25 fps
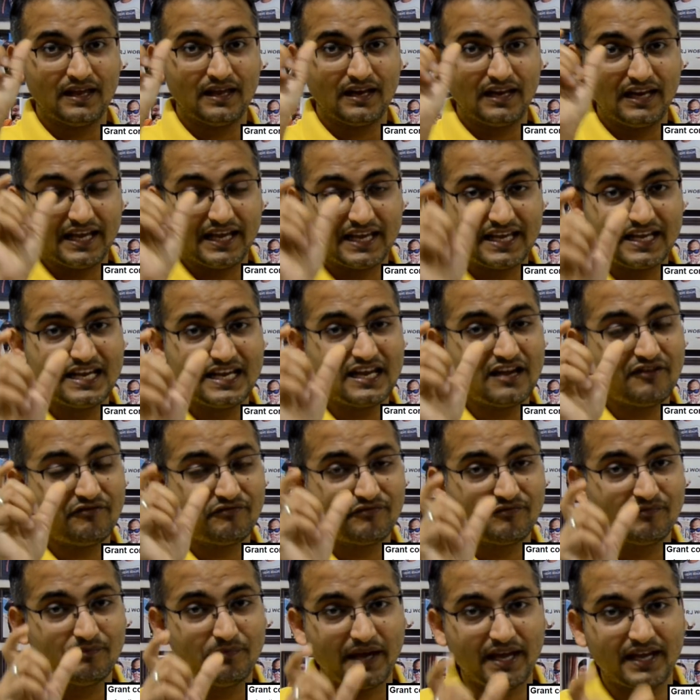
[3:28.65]
लेकिन ये
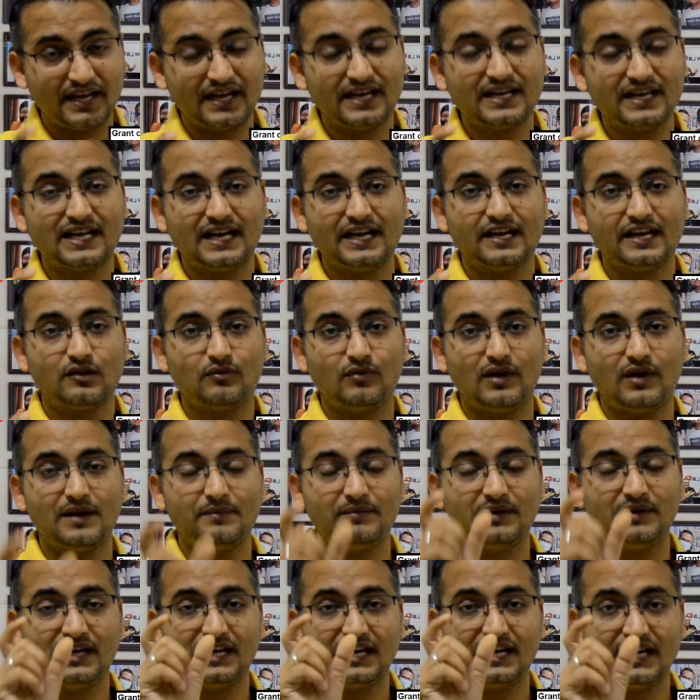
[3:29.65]
बहरेन का
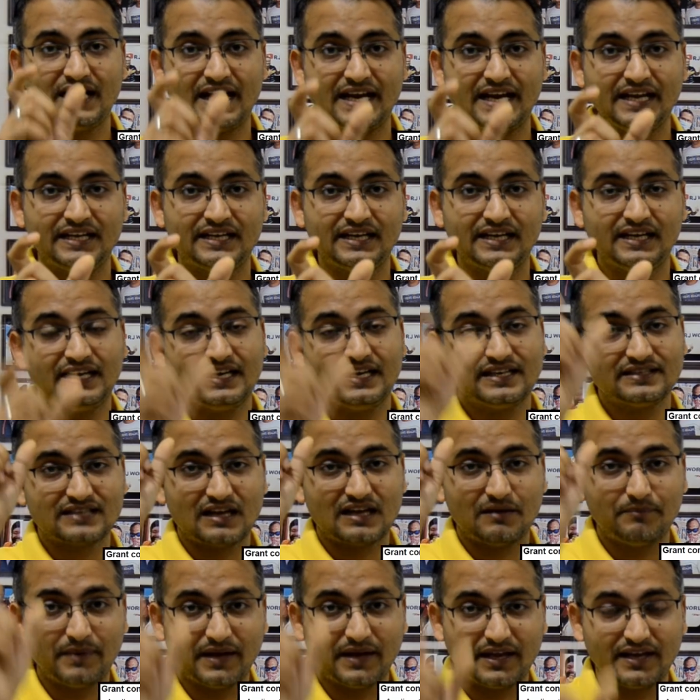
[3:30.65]
रिक्वायरमेंट है 90 डेज़
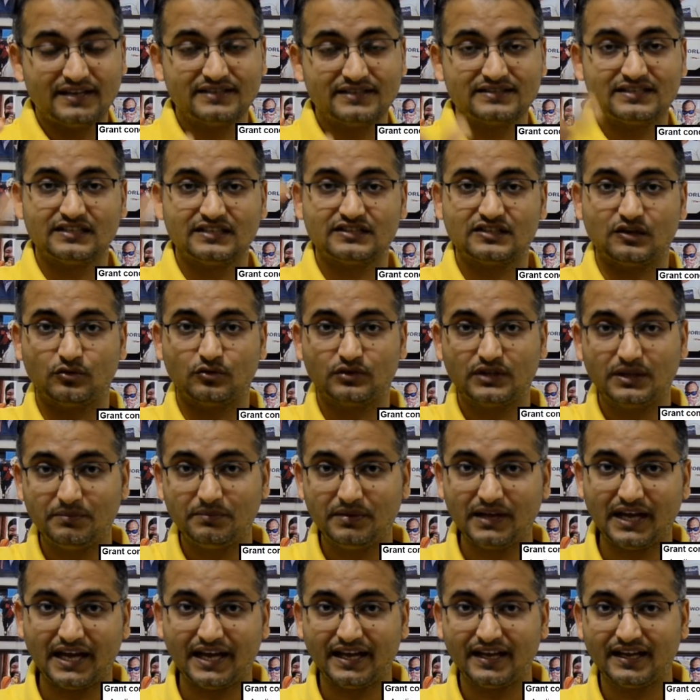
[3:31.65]
आप बहरेन से सऊदी
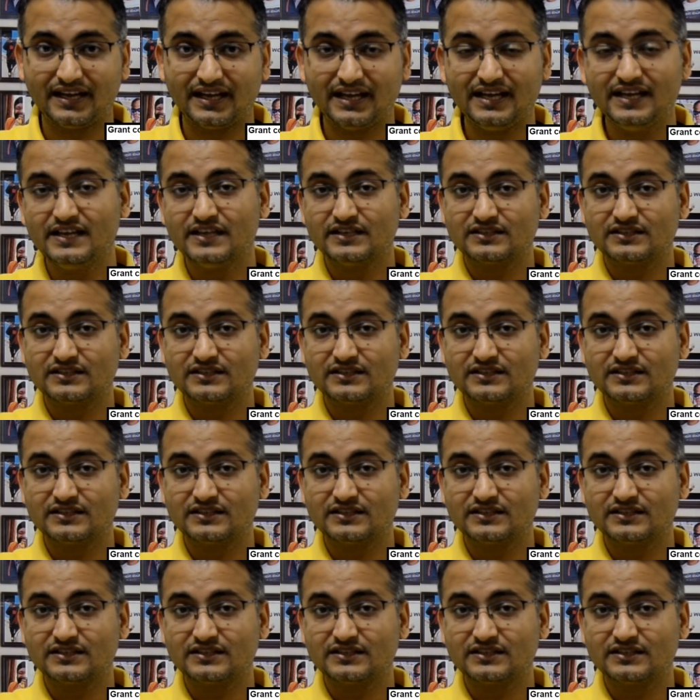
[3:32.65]
भी आएंगे